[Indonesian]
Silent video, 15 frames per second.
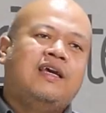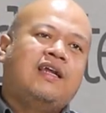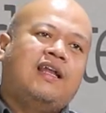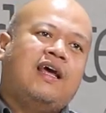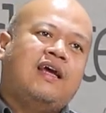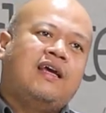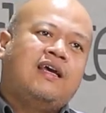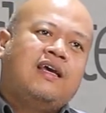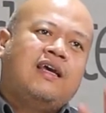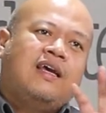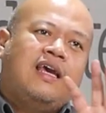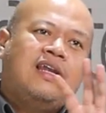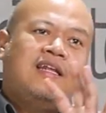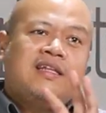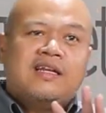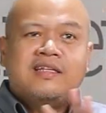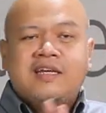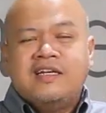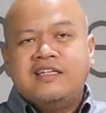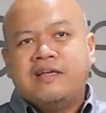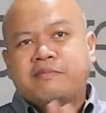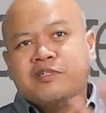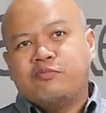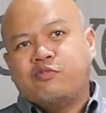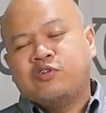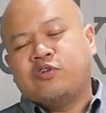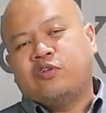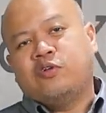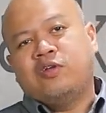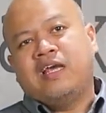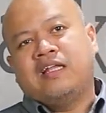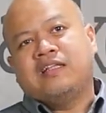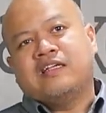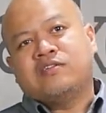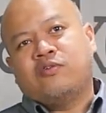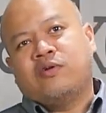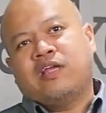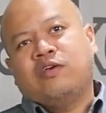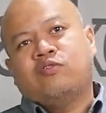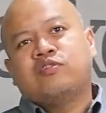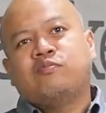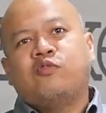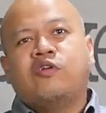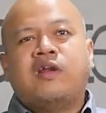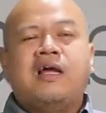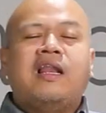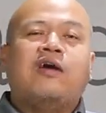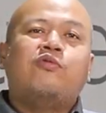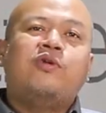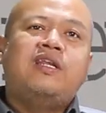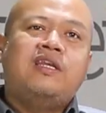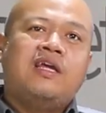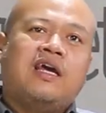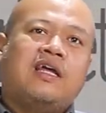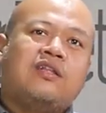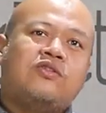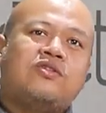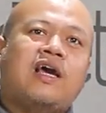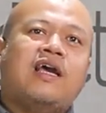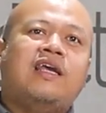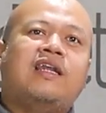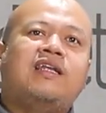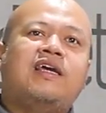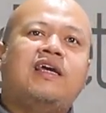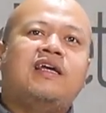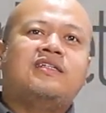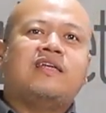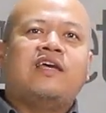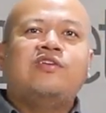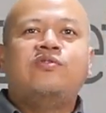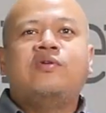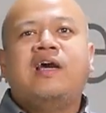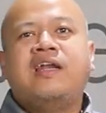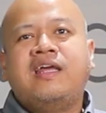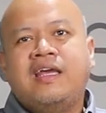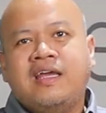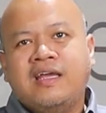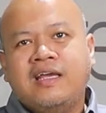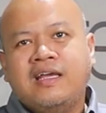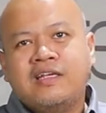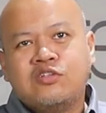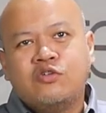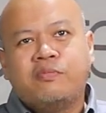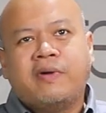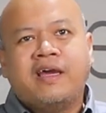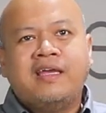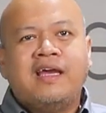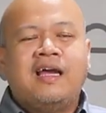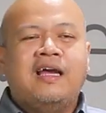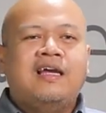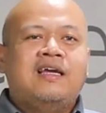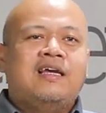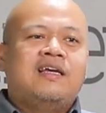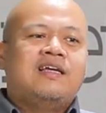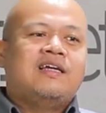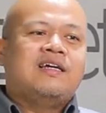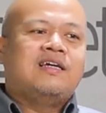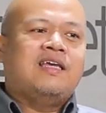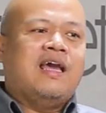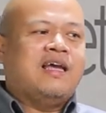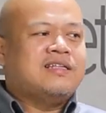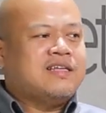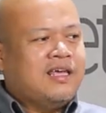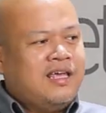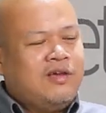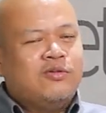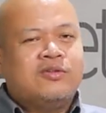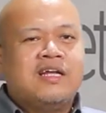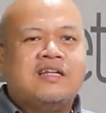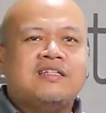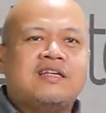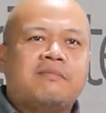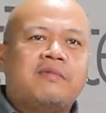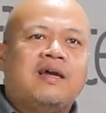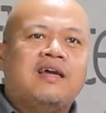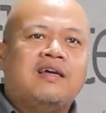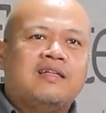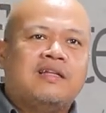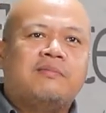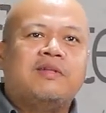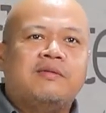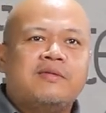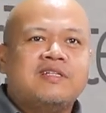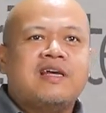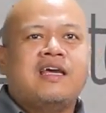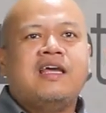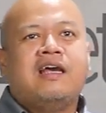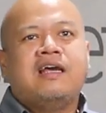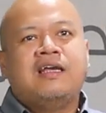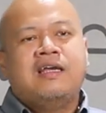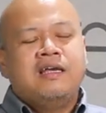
Nah, ini terjadi sama semua contoh di atas. Oreo, semua orang lakuinnya. Terus akhirnya saya juga deh, supaya ya saya ikutan sama teman-teman saya.